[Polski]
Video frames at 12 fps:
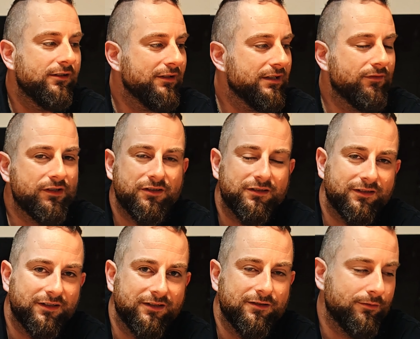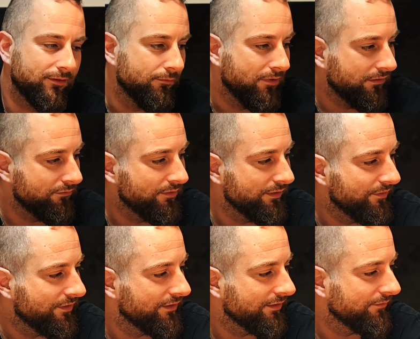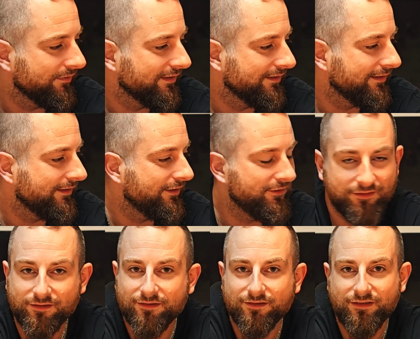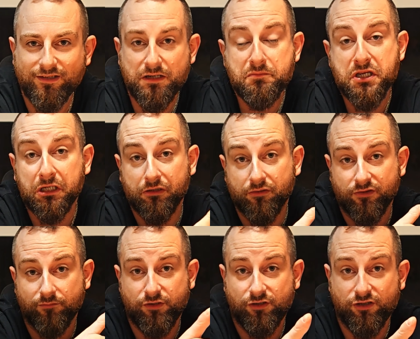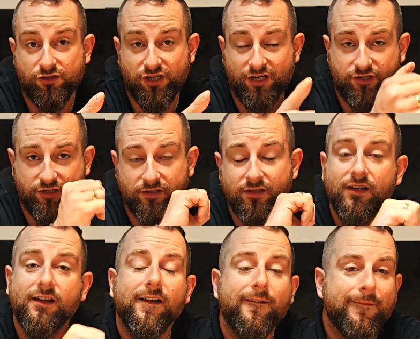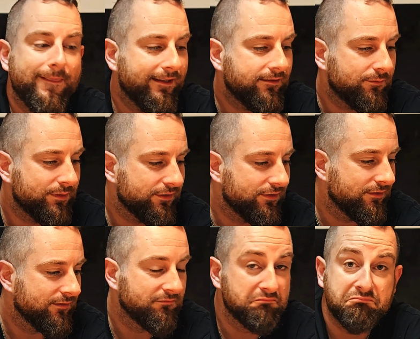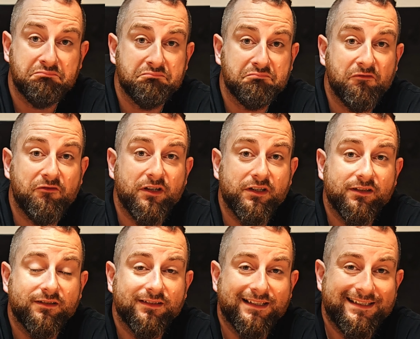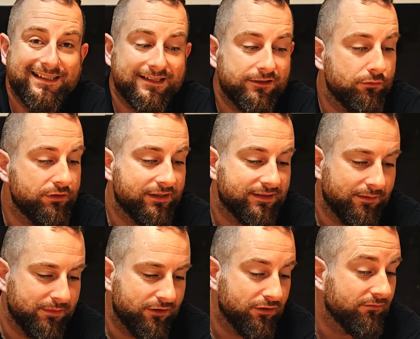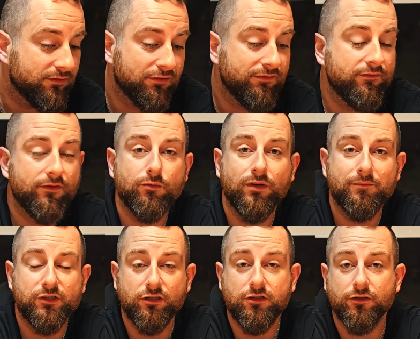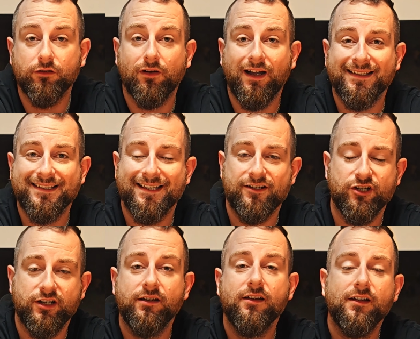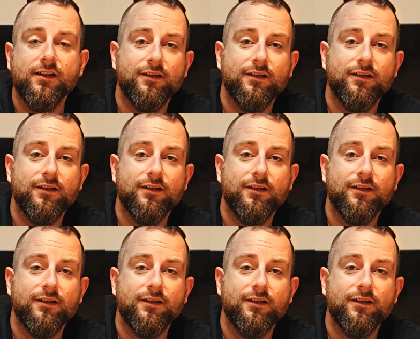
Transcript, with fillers: I to jest właśnie takie kurde wow moim zdaniem. I, i mnie to osobiście cieszy. Natomiast Wy zdecydujcie sami. Co, co Wy w ogóle myślicie o acerze?